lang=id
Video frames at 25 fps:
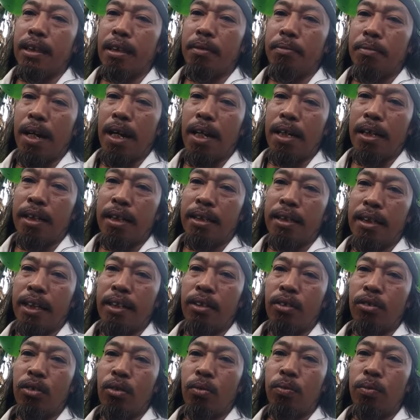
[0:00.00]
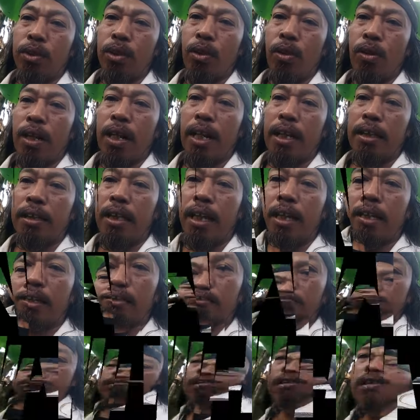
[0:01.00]
Simak di channel YouTube Donatan
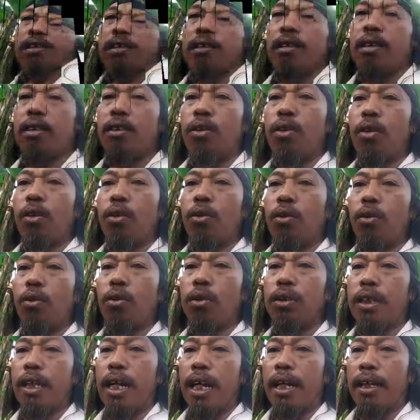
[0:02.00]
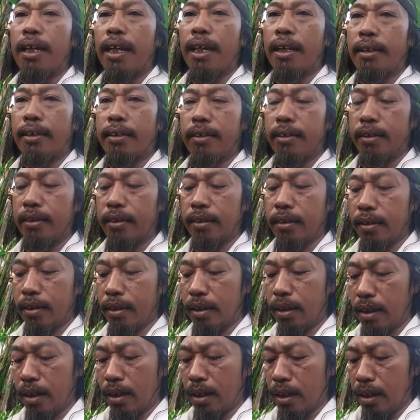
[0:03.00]
TV. Sedulurku sekalian,
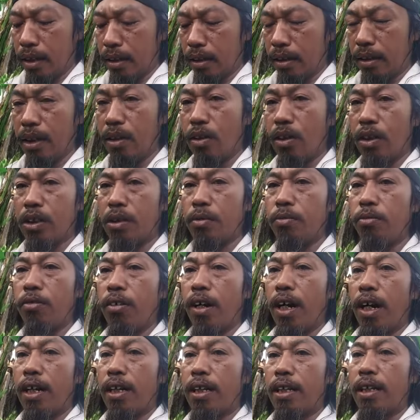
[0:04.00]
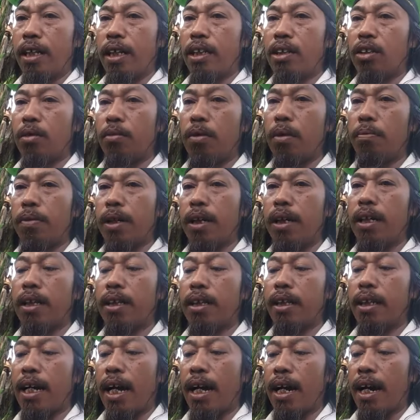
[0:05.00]
Dino Jemuah itu
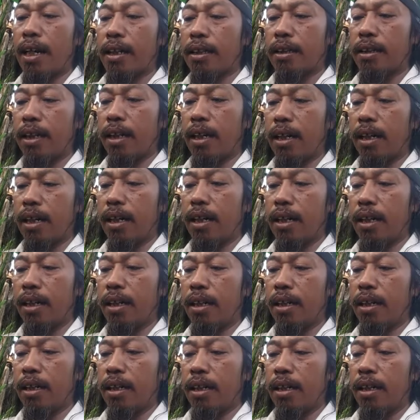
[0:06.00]
memiliki karakter